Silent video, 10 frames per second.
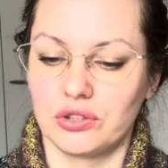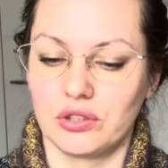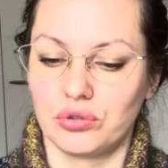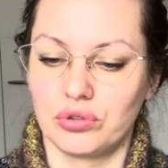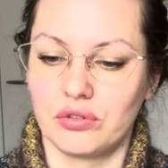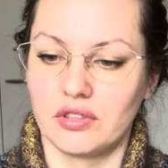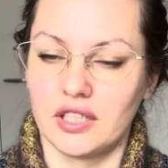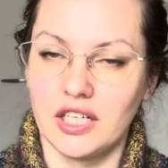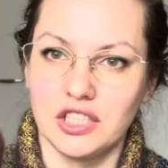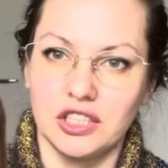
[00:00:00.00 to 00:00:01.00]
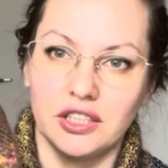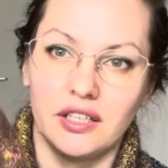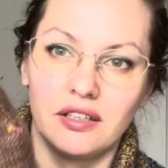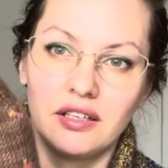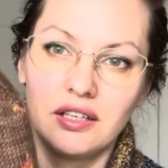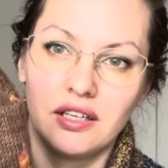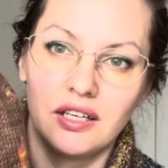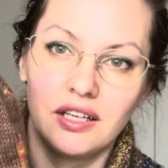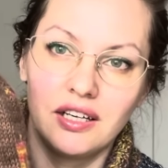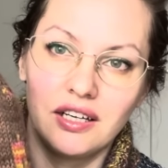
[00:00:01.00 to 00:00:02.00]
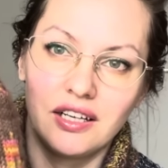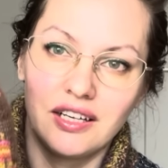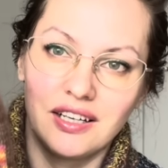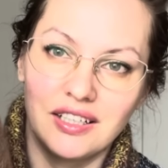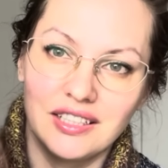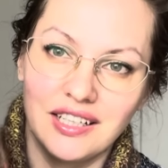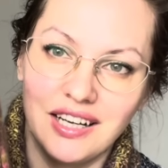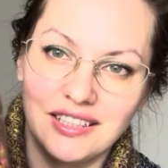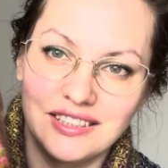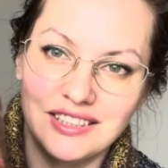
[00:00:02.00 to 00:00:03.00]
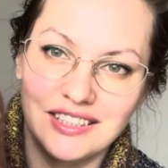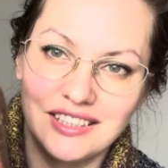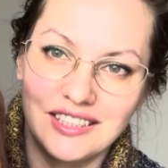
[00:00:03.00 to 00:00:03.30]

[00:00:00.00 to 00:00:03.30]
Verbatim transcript: ручного окрашивания. Гляньте.